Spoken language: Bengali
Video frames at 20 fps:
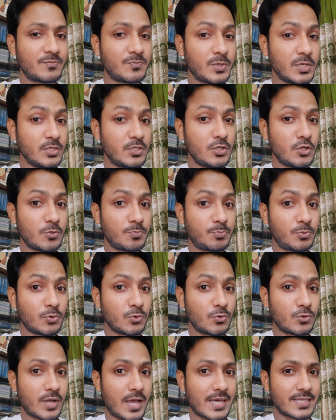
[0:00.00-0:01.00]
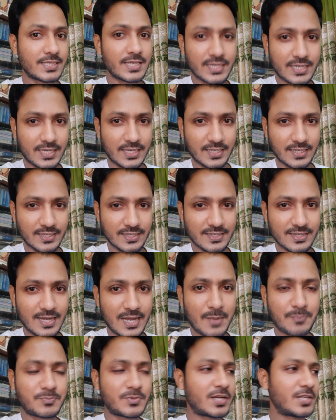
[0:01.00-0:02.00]
ভিডিও পুরো না দেখে
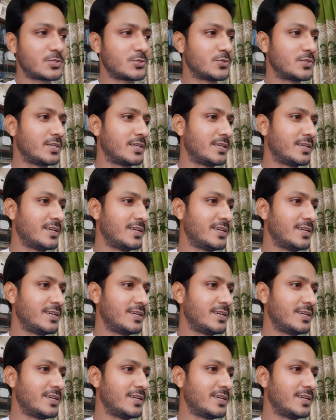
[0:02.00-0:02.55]
আপনারা যদি